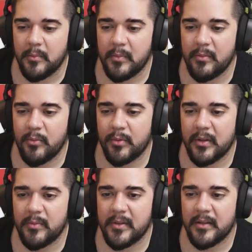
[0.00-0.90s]
Bilmiyorum
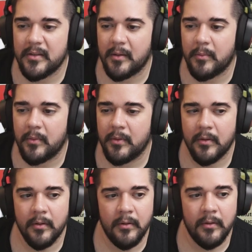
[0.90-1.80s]
ki kimi seçsem.
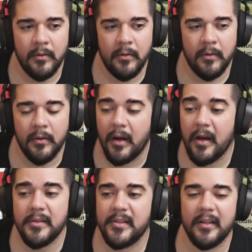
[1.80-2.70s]

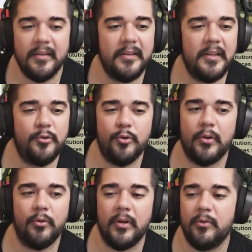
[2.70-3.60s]
Aa statları
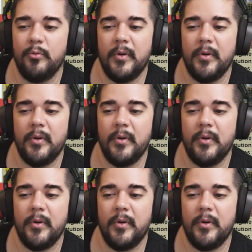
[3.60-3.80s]
değişiyor ona göre.